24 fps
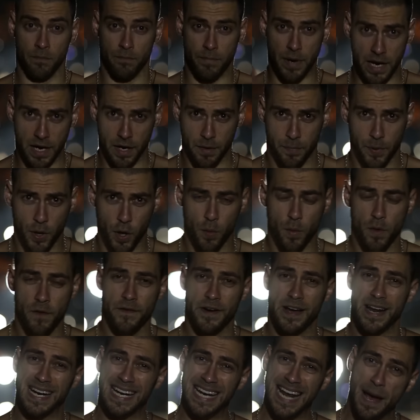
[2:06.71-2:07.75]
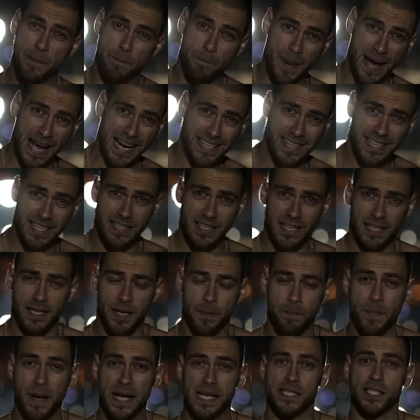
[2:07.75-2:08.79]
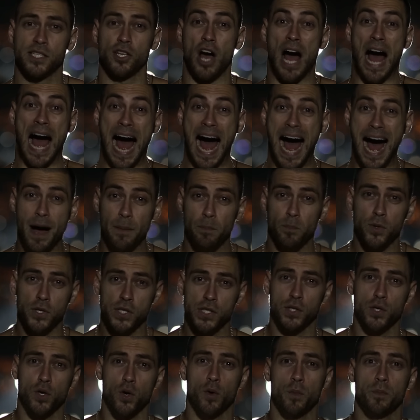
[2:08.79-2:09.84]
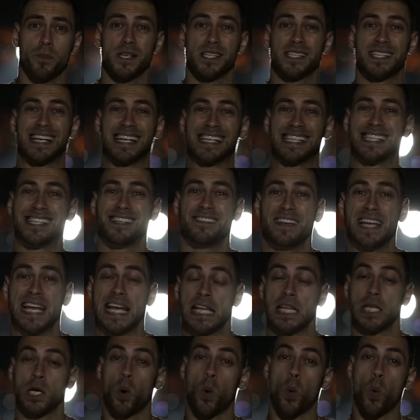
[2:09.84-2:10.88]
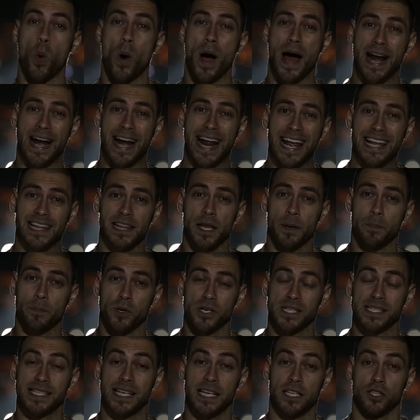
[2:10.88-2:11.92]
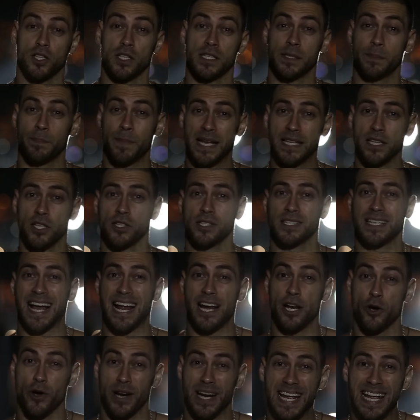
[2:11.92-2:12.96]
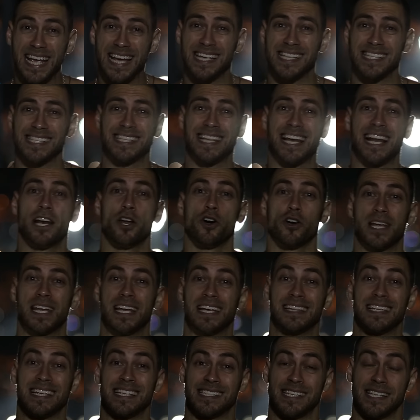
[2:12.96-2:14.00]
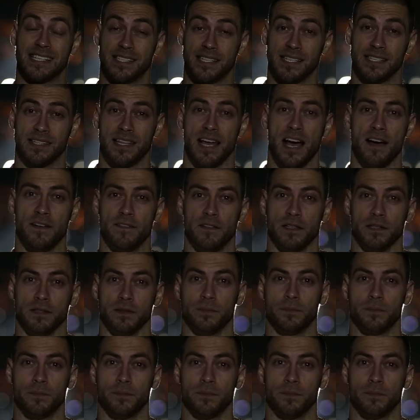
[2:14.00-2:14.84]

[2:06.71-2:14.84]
Para promover la pérdida de peso, ambos grupos recibían 40% menos calorías de lo que necesitaban.